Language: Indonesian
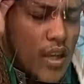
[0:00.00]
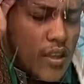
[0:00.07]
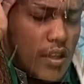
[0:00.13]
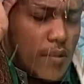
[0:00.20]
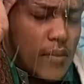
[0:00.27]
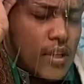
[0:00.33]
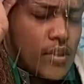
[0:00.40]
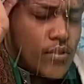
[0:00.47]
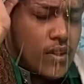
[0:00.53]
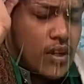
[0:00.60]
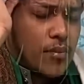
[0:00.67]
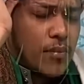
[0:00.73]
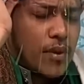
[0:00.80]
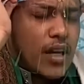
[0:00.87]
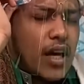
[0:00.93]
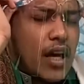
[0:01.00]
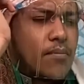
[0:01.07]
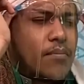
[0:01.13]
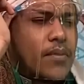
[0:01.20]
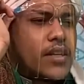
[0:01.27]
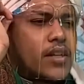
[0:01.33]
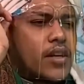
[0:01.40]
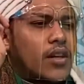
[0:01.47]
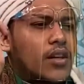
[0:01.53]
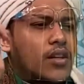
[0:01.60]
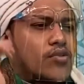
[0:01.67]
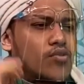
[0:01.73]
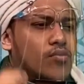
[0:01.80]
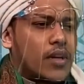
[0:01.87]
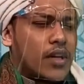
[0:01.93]
termasuk daripada hambanya Allah
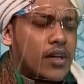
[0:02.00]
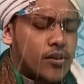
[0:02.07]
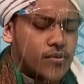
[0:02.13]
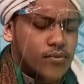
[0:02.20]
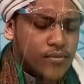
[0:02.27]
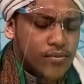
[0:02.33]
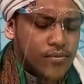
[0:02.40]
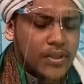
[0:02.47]
Subhanahu